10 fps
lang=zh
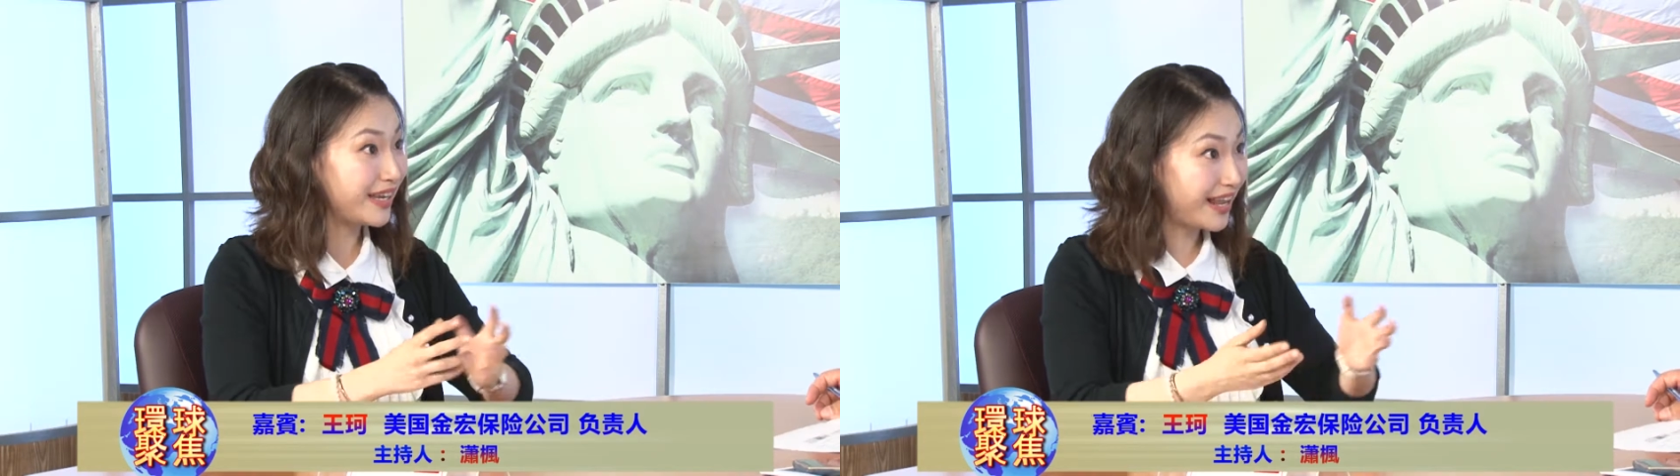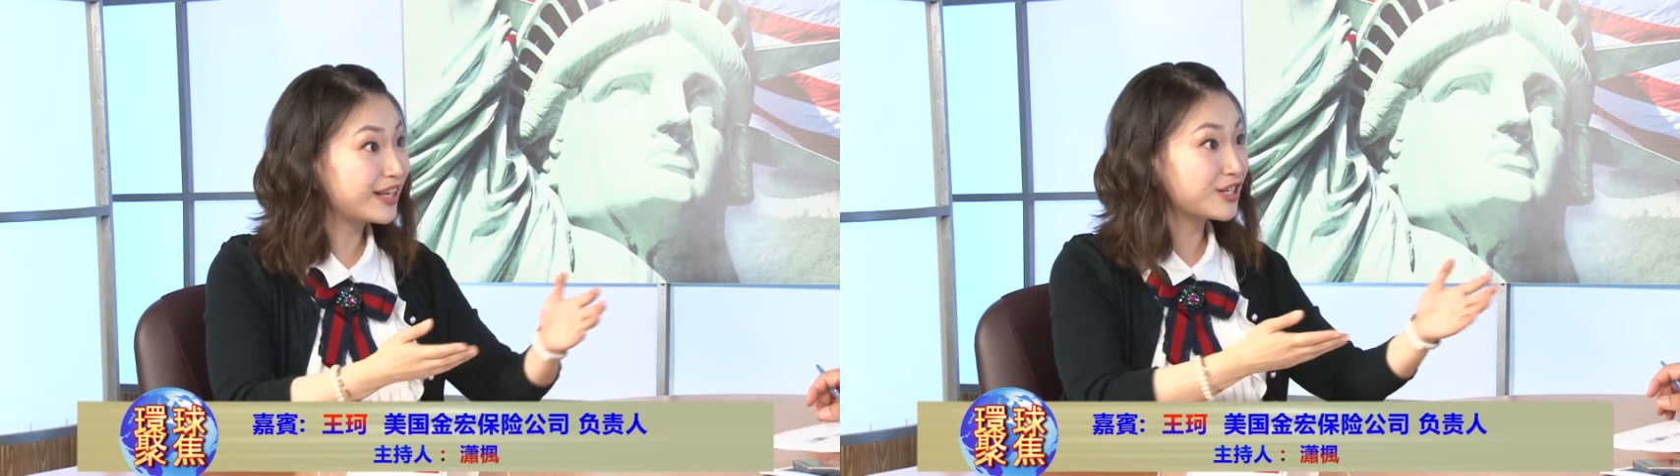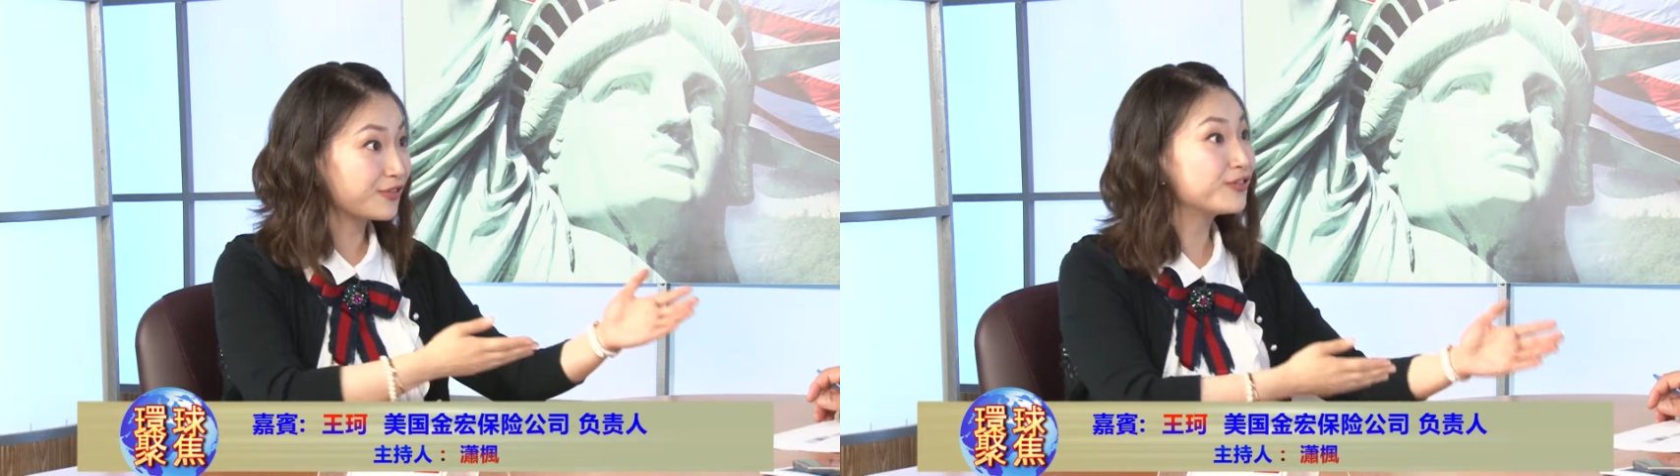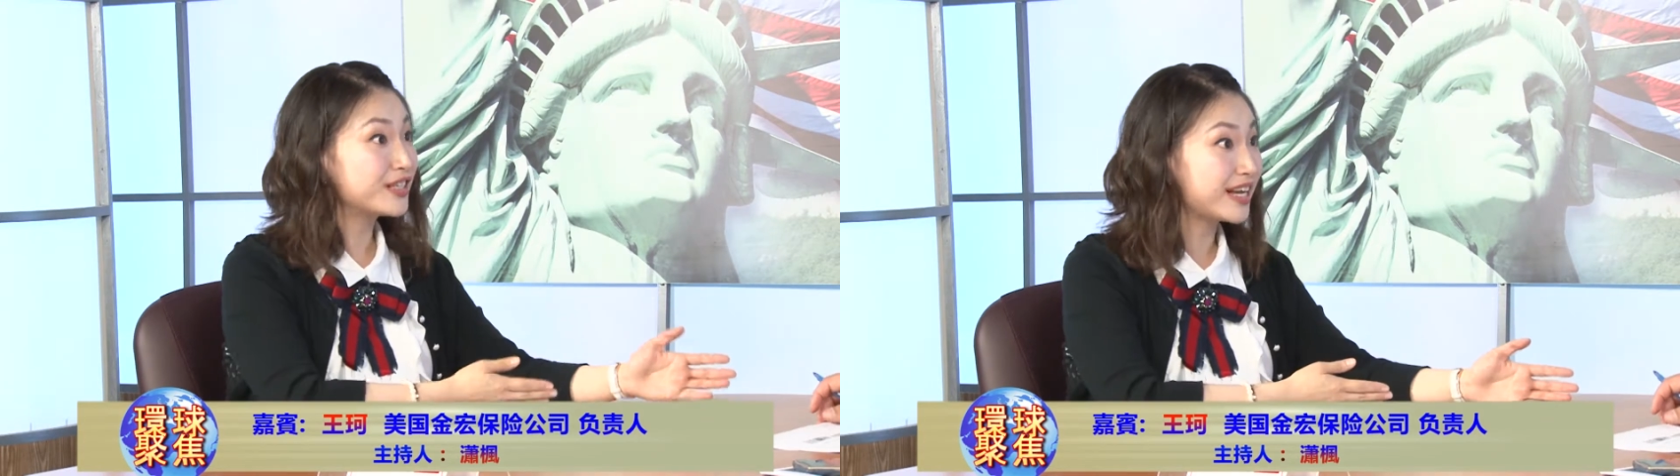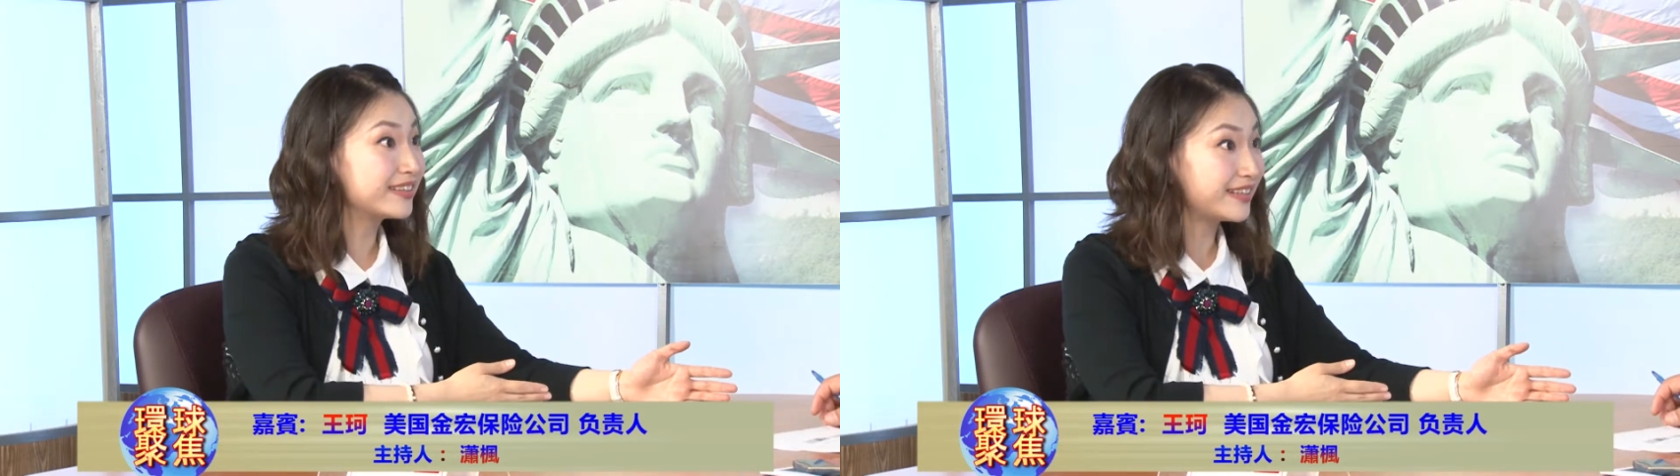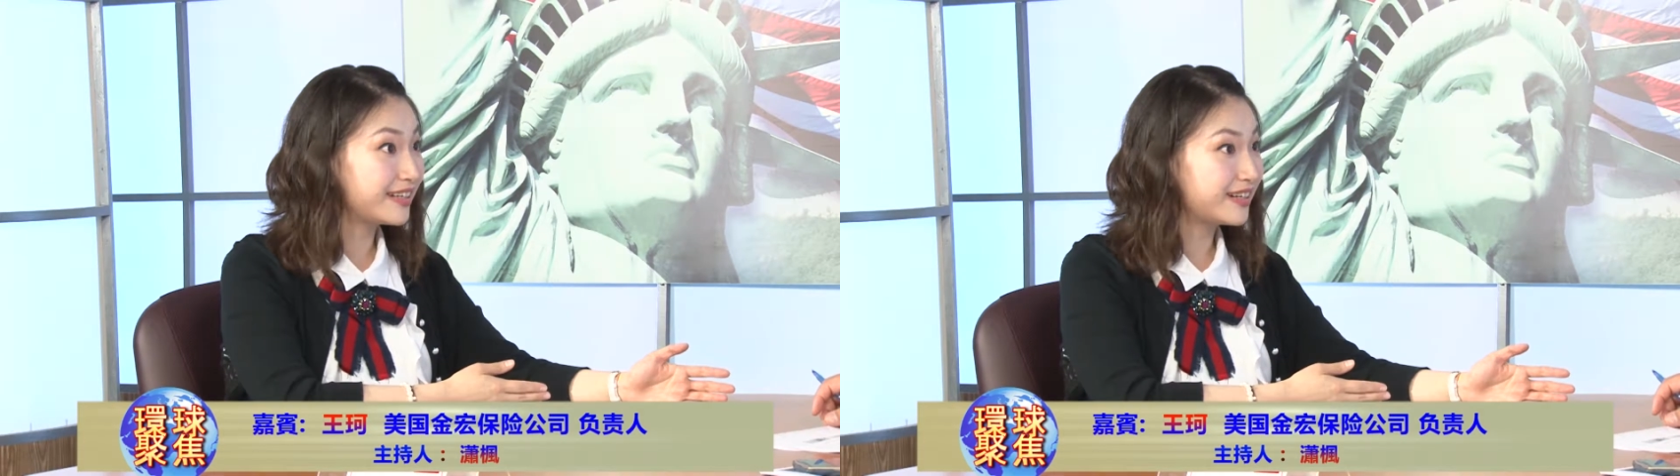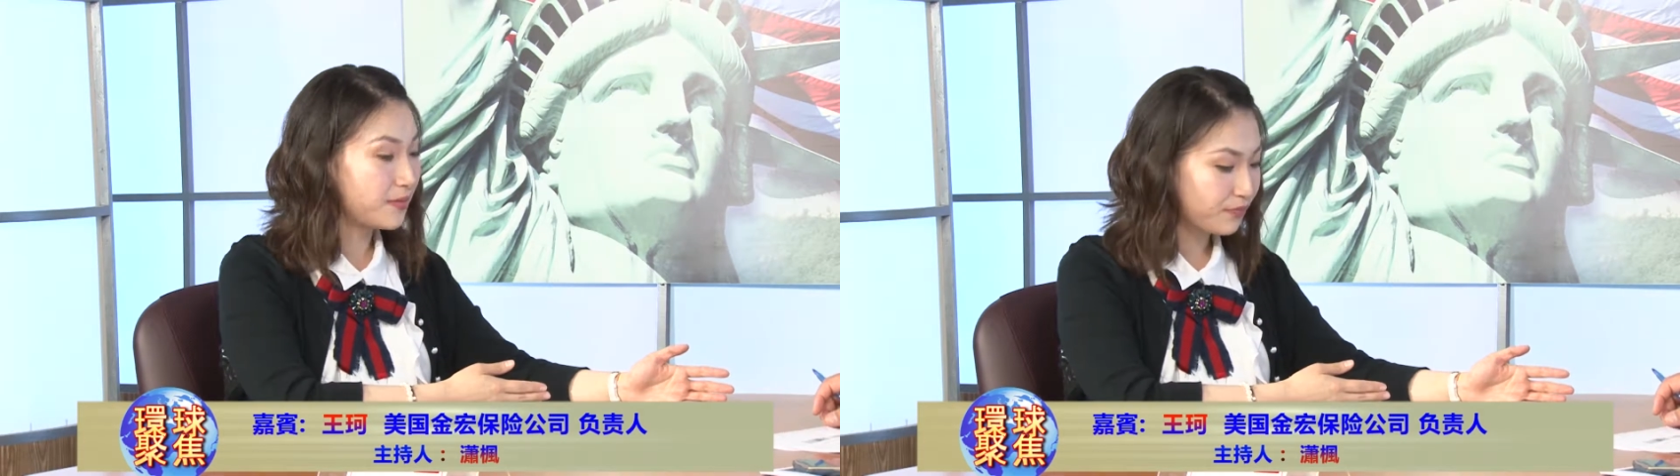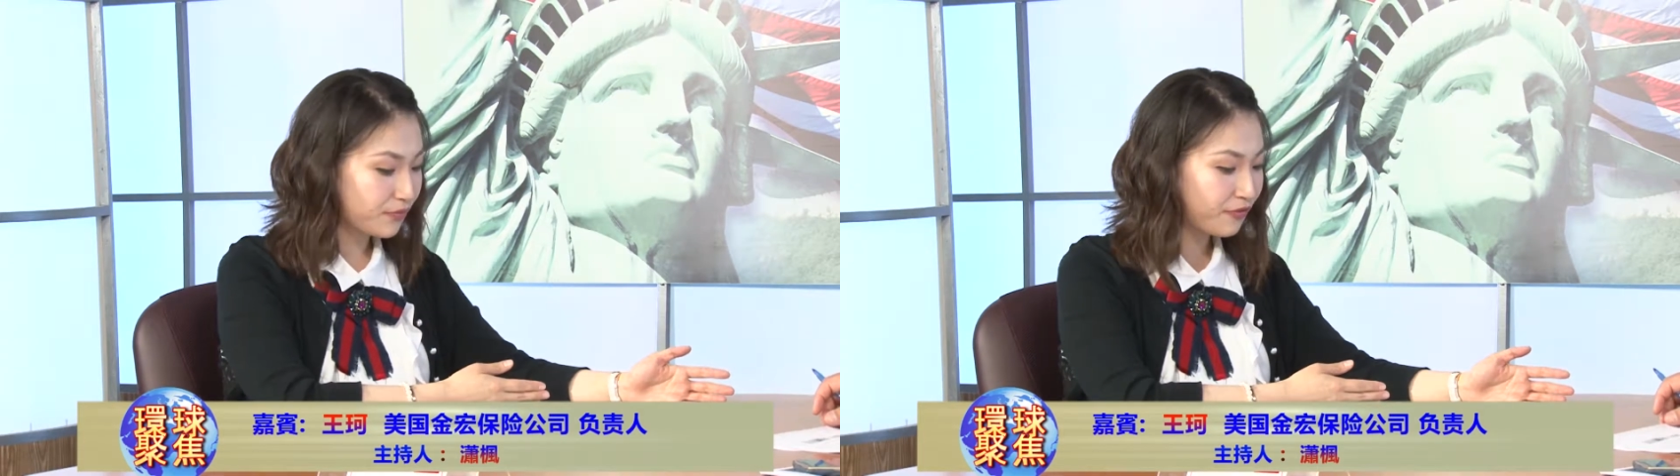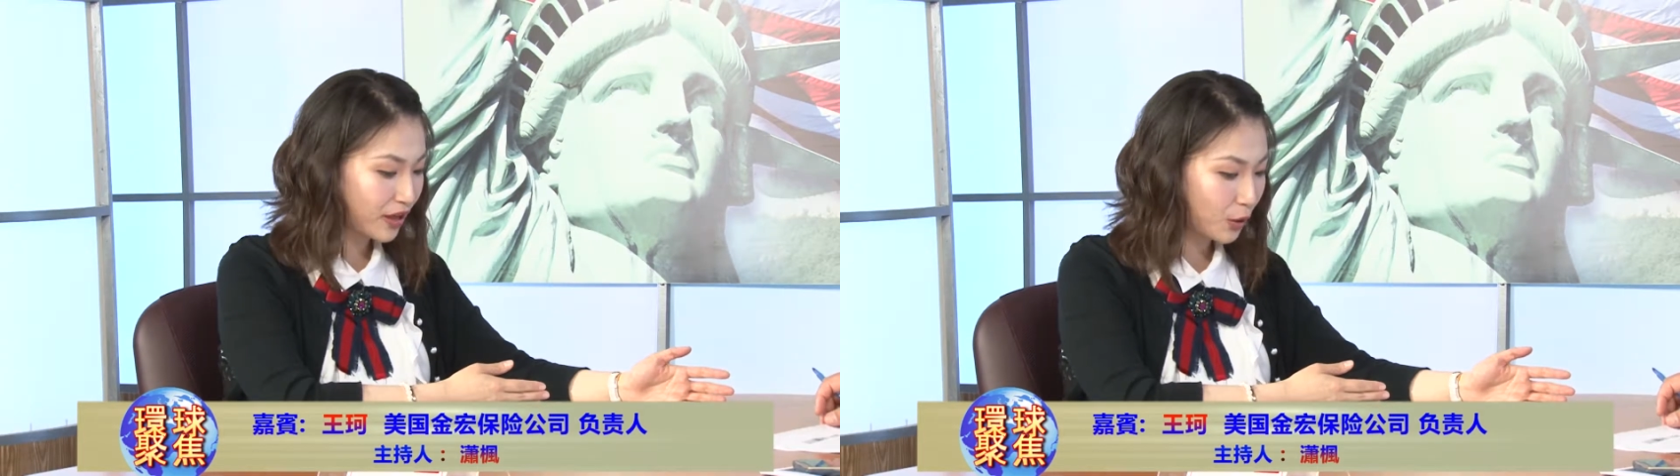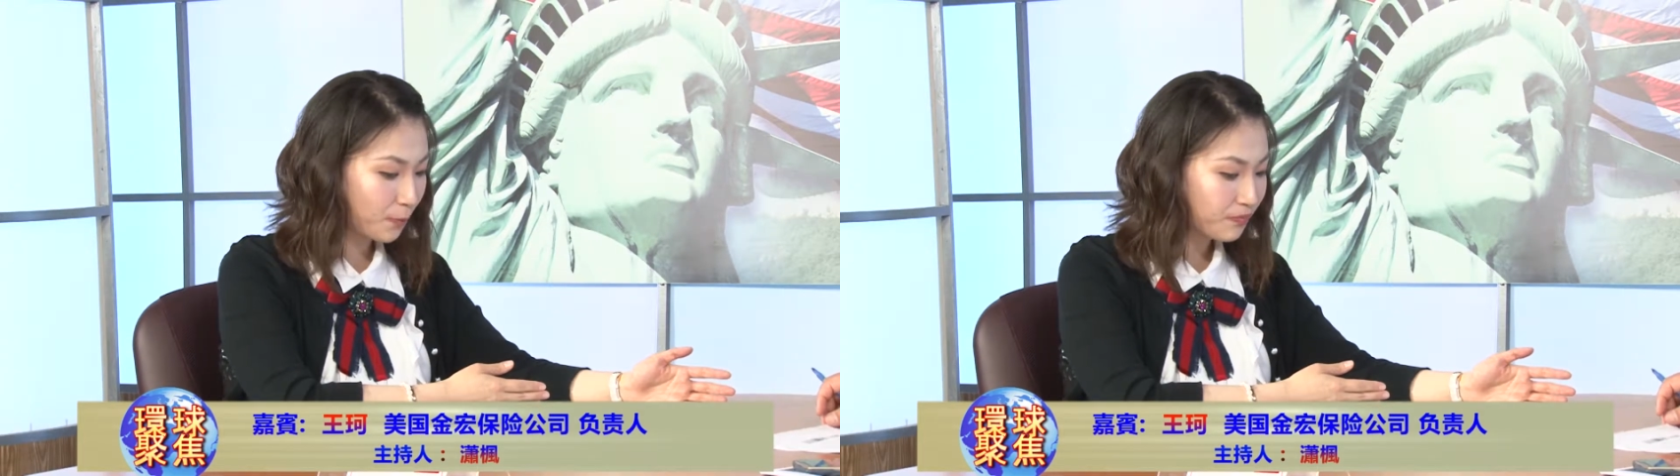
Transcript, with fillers: 以来支付这样的费用。